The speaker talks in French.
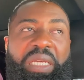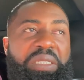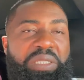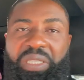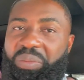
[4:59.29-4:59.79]

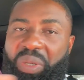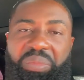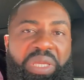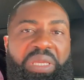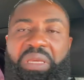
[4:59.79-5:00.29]
j'étais bien
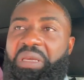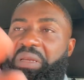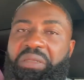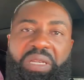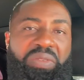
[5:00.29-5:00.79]

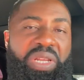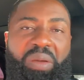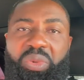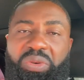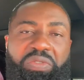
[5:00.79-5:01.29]
payé, j'avais la
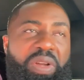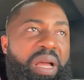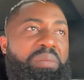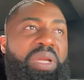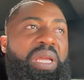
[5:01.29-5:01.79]
bonne
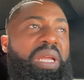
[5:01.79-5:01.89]
femme,